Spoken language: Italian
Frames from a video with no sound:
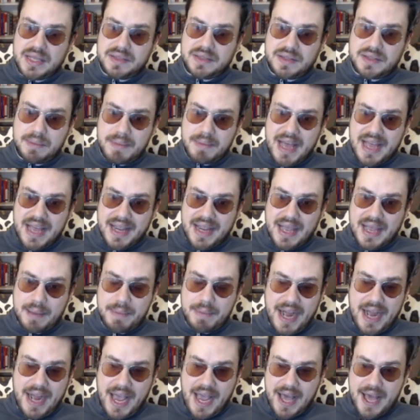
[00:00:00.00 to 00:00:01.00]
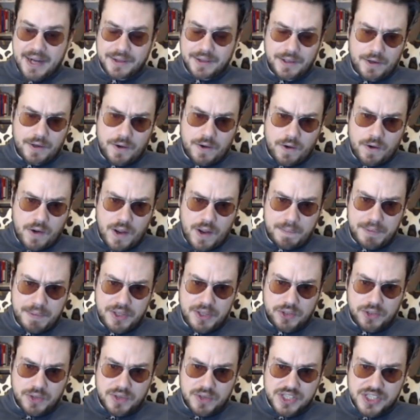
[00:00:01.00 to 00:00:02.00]
ti manca Berardi, non ho
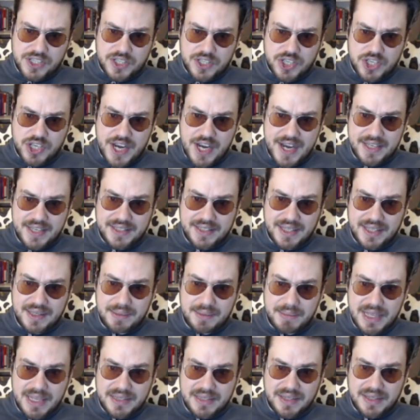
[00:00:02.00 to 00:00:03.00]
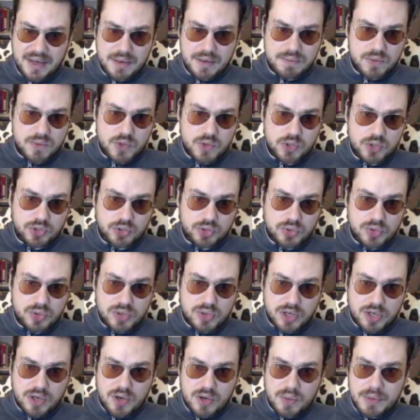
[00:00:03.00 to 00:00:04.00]
capito questa scelta di mettere
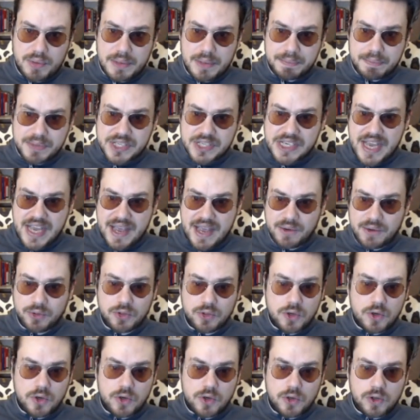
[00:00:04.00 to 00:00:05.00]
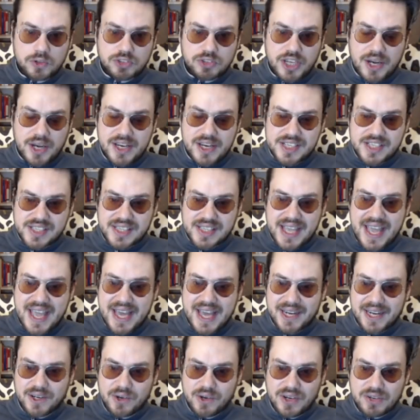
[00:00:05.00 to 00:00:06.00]
Muldur come pseudo trek
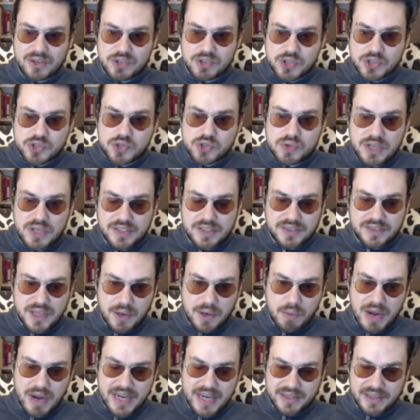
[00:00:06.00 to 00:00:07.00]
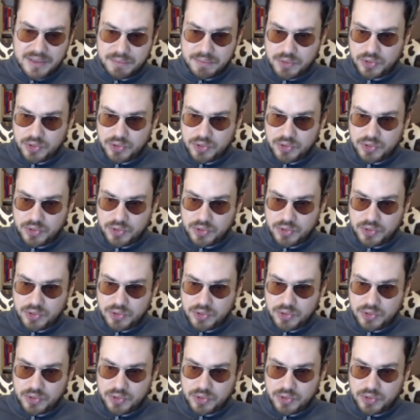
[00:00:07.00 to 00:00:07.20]
esterno sulla tre quarti.